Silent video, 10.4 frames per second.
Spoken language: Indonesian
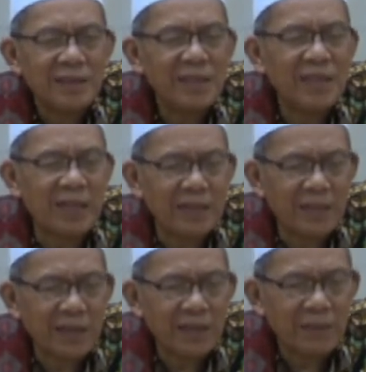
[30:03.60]
si tanah
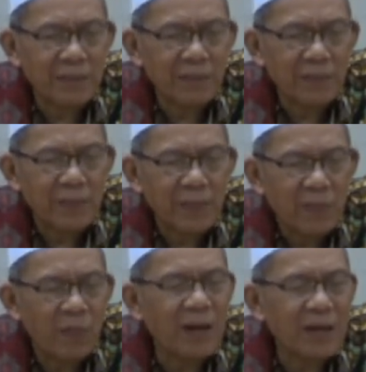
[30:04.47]
teh
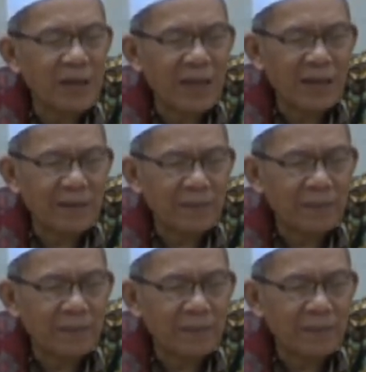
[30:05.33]
wang kelang